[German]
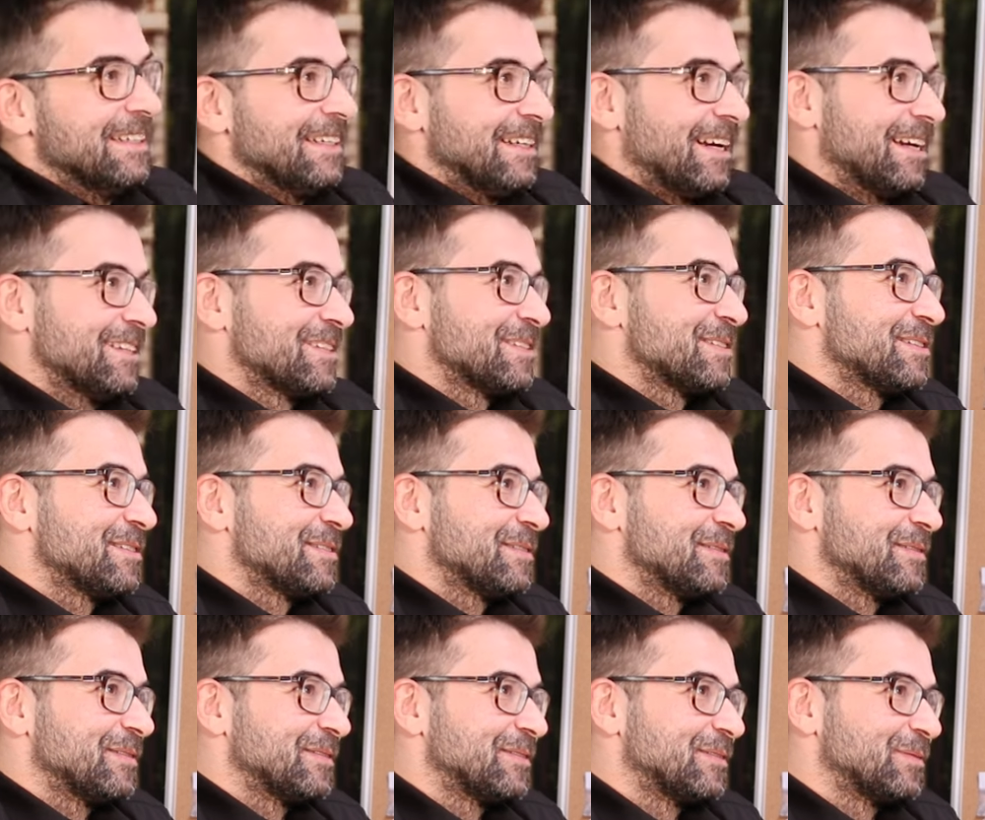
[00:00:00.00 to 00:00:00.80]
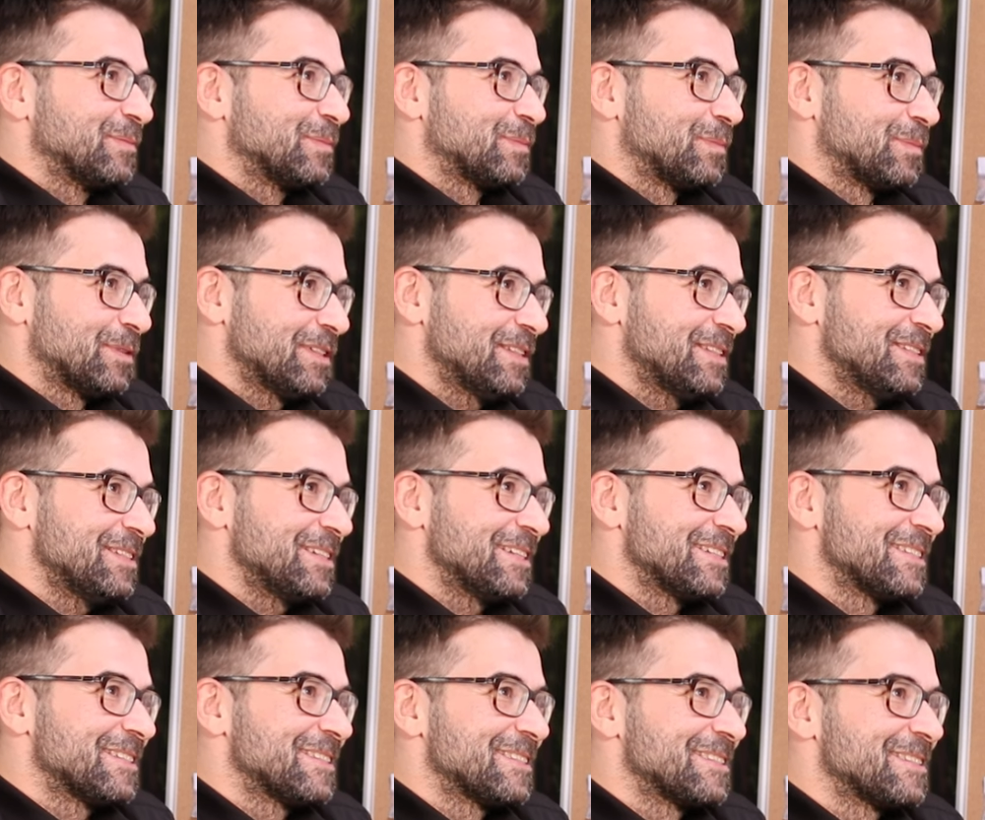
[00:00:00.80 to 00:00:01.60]
Also, bist du
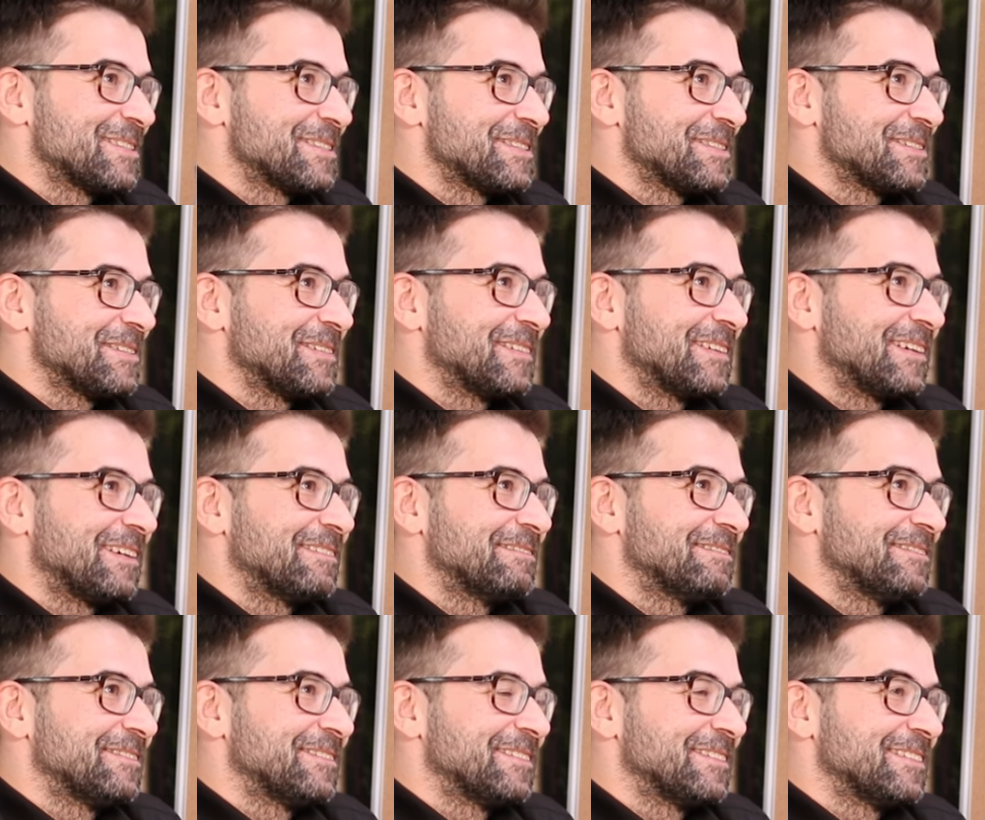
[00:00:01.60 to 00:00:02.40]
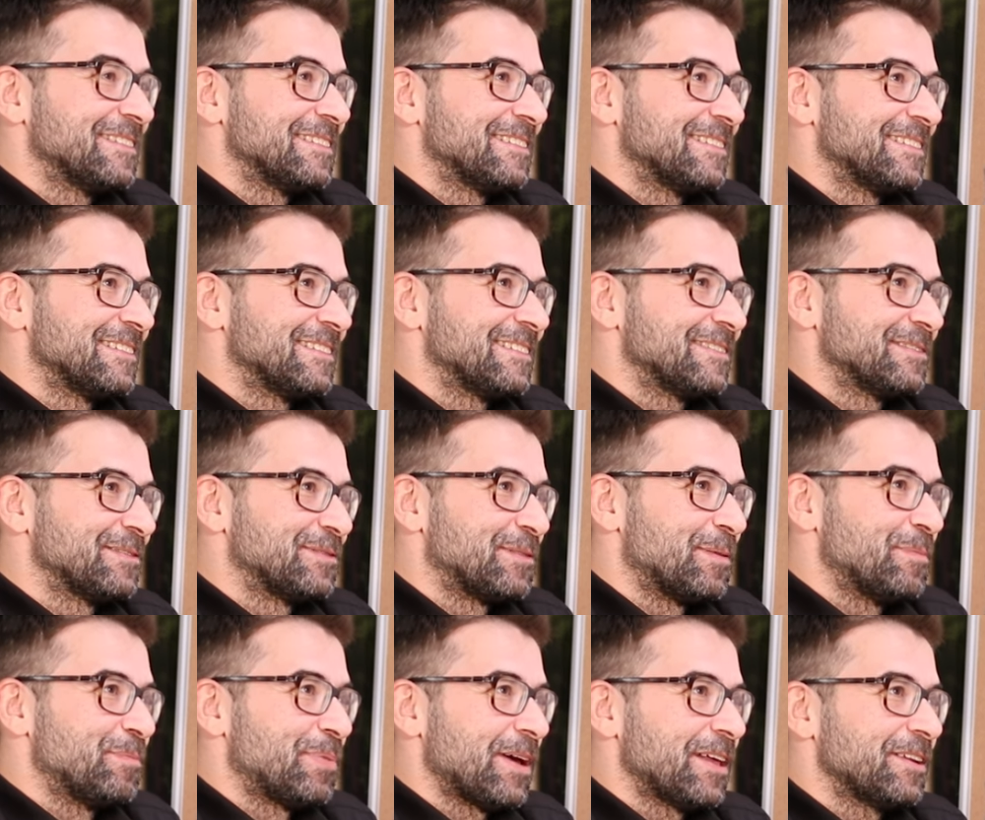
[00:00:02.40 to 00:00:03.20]
jetzt
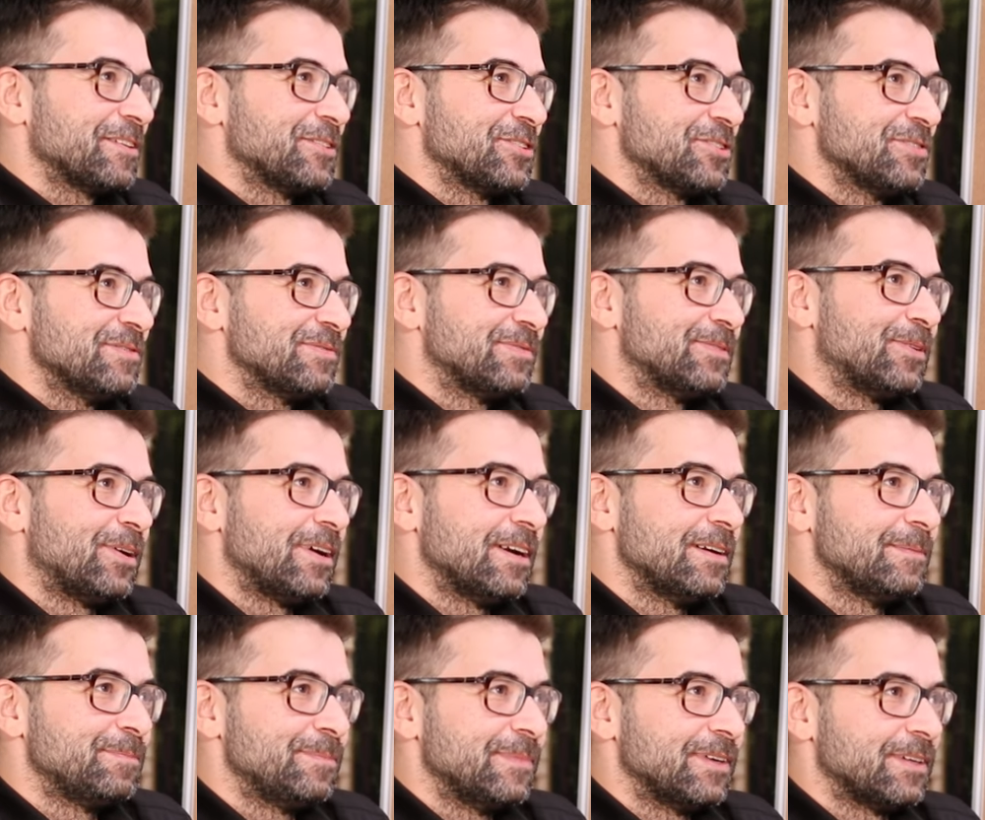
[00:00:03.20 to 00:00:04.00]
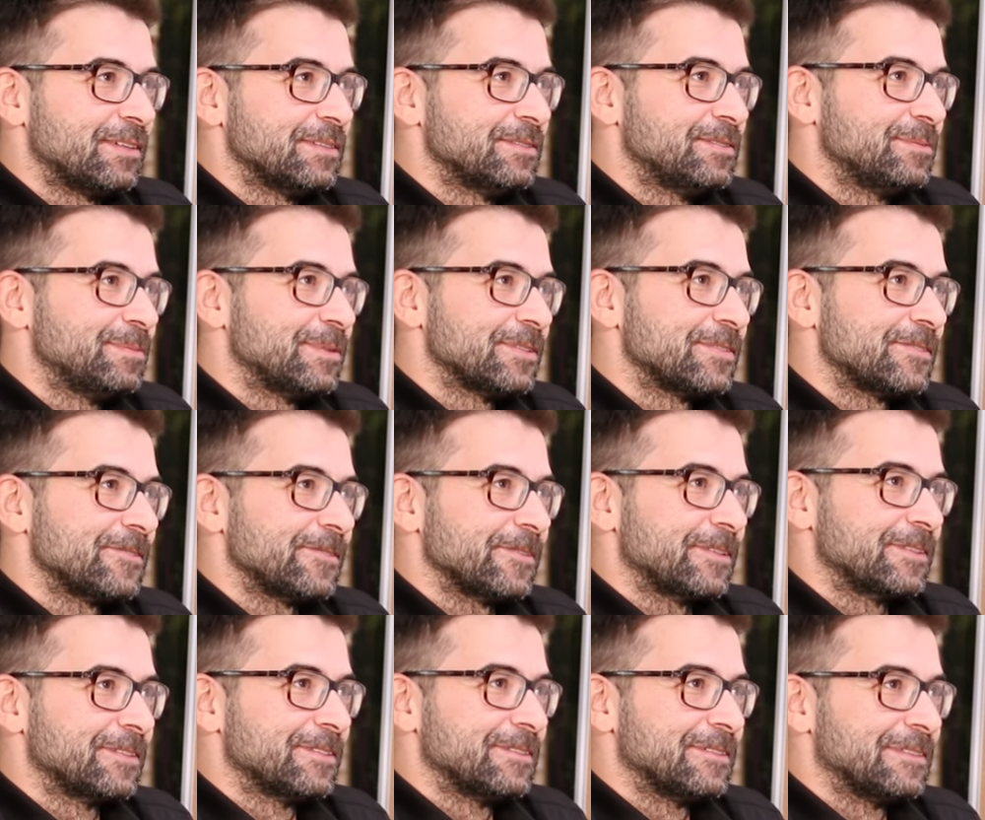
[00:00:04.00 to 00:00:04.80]
vom bayerischen Voralpenland
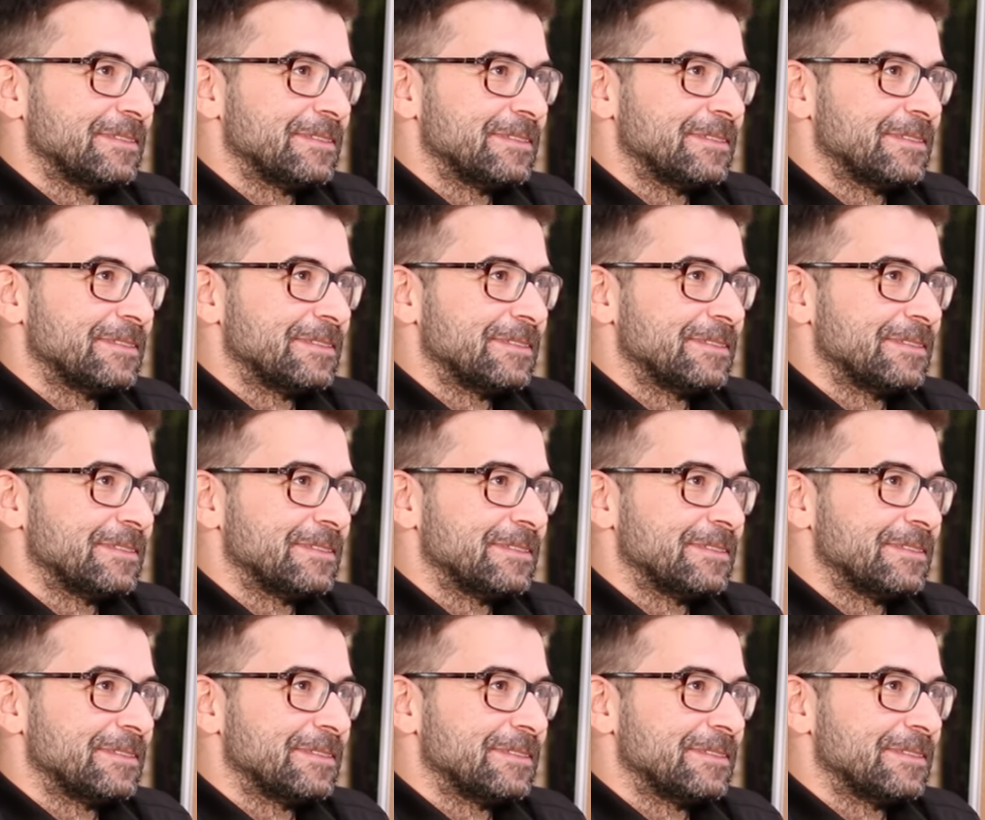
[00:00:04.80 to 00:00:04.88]
überzeugt?